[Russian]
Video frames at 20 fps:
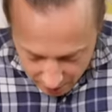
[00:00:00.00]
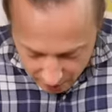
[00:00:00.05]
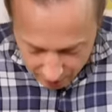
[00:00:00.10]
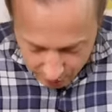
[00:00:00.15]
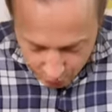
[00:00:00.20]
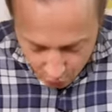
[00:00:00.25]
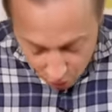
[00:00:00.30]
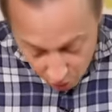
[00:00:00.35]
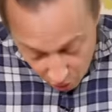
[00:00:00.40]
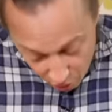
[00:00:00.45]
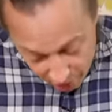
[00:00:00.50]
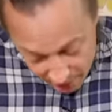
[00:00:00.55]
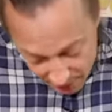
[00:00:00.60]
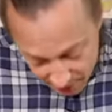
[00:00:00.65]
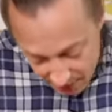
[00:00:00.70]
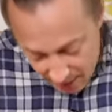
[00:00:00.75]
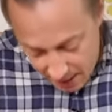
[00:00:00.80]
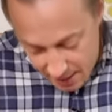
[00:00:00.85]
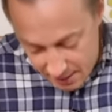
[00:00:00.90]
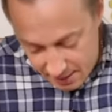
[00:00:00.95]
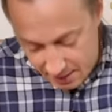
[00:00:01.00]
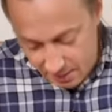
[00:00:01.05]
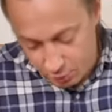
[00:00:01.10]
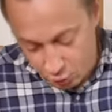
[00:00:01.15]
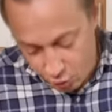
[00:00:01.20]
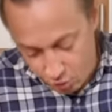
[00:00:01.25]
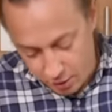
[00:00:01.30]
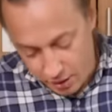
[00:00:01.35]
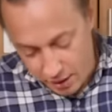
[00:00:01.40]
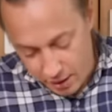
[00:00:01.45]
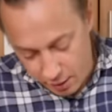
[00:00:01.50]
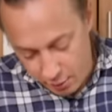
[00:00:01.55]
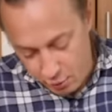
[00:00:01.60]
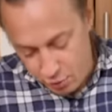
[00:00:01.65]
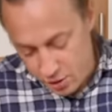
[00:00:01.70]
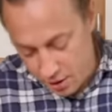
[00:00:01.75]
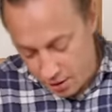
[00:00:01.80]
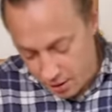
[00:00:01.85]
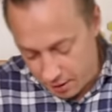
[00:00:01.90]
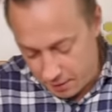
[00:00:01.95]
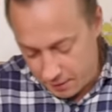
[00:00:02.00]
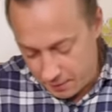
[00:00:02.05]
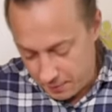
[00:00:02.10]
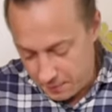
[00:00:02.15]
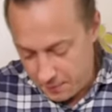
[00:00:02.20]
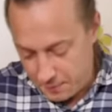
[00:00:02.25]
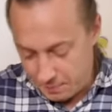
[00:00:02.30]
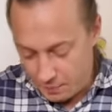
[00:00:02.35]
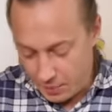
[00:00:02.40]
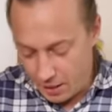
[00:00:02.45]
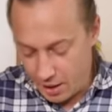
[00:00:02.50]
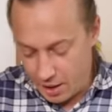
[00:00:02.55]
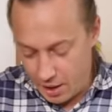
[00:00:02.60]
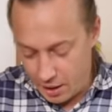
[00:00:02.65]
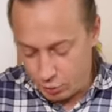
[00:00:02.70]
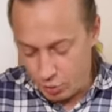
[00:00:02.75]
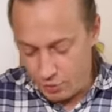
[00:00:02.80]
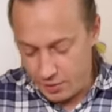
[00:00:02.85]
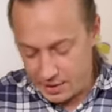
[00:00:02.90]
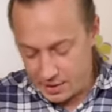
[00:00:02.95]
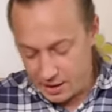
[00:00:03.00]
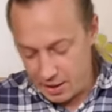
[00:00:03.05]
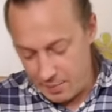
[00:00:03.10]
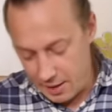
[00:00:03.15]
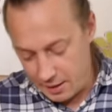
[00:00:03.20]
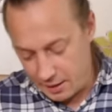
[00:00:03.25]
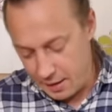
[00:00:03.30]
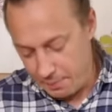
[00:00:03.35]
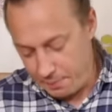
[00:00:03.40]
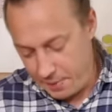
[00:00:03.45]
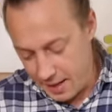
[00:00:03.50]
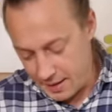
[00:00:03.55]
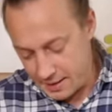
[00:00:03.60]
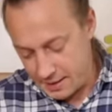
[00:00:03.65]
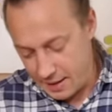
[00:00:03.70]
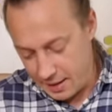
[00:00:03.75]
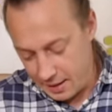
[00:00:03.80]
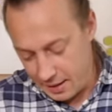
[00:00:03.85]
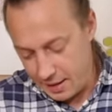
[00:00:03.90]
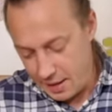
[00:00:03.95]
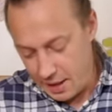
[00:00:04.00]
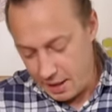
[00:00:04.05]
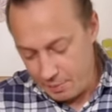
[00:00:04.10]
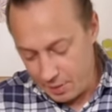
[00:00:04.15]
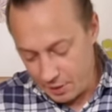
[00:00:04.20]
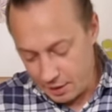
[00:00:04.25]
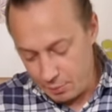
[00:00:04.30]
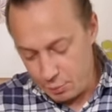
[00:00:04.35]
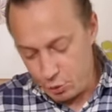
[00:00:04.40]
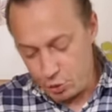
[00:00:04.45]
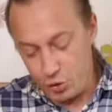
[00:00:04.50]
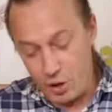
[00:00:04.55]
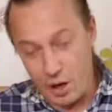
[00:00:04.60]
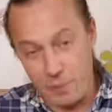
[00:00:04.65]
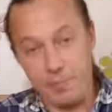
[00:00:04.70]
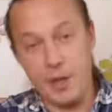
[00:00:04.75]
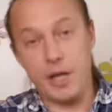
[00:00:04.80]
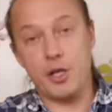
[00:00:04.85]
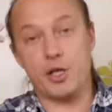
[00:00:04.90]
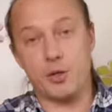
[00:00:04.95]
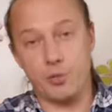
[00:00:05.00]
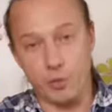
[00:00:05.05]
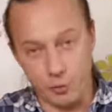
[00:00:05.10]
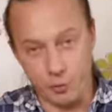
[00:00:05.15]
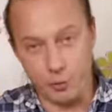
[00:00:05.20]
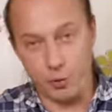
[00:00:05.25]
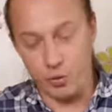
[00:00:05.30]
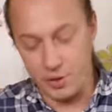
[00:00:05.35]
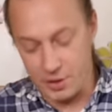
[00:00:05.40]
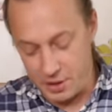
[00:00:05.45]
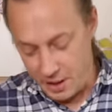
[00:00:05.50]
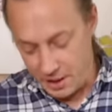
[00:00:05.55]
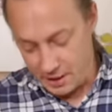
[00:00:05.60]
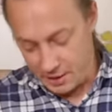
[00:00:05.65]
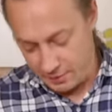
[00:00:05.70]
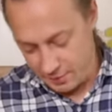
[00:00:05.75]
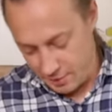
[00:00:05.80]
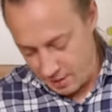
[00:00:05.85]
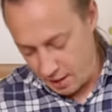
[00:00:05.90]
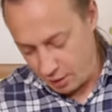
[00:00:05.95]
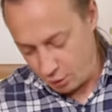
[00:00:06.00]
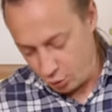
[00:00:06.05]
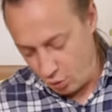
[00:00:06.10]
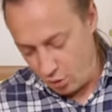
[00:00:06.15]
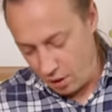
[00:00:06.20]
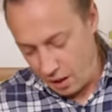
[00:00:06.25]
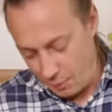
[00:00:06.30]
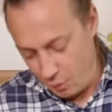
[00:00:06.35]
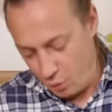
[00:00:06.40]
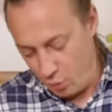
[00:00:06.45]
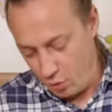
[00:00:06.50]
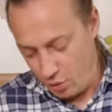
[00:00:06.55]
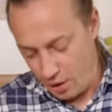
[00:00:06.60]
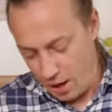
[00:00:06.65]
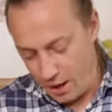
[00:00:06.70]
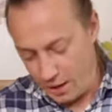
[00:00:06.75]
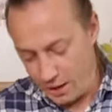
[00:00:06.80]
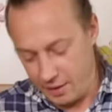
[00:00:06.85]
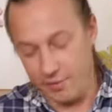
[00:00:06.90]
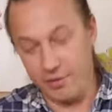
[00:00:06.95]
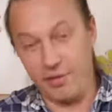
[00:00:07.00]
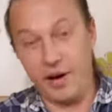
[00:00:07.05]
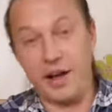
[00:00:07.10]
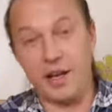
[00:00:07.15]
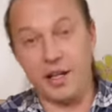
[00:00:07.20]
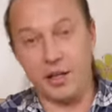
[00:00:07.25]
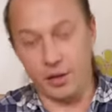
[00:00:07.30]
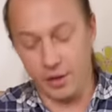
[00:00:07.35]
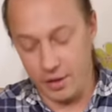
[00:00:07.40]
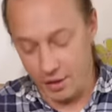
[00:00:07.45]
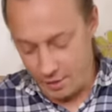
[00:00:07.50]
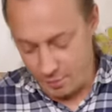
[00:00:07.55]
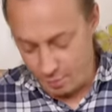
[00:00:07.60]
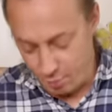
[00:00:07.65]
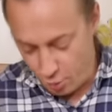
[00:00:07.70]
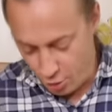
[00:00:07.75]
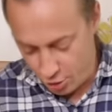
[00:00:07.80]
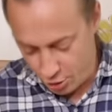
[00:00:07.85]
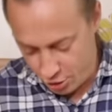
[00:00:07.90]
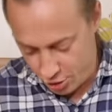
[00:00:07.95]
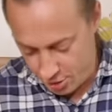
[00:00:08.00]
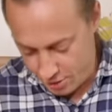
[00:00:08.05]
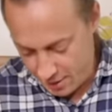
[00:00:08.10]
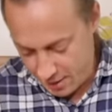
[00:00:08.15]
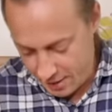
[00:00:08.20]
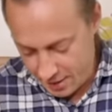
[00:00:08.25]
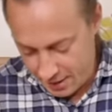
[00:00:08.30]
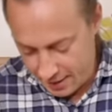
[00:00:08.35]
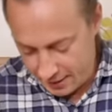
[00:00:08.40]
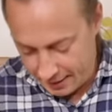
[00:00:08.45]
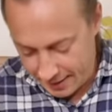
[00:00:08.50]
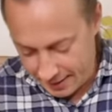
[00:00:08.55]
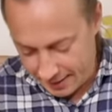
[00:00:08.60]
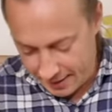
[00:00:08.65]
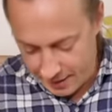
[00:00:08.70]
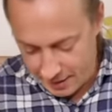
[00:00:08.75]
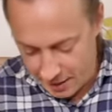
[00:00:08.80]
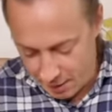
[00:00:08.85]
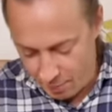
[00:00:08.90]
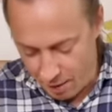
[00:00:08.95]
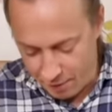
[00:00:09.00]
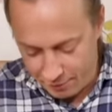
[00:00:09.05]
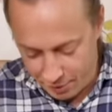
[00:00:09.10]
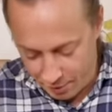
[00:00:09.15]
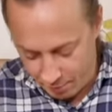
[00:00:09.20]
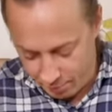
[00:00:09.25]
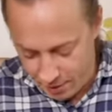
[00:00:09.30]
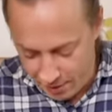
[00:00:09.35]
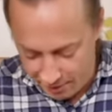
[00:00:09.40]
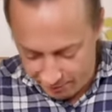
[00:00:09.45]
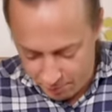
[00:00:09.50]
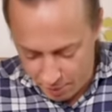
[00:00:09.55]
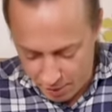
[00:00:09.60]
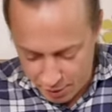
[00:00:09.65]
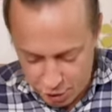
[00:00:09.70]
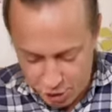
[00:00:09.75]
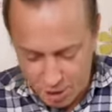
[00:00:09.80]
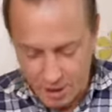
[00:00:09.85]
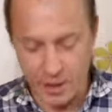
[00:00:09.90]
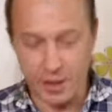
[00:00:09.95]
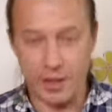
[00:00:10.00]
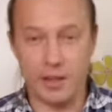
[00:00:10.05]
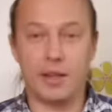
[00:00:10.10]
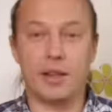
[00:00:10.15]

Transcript: Но вы знаете, многие люди готовят с томатной пастой, потому что, опять же, вот вкус детства, да, кто кому как варил э, борщ какие добавки были в борще,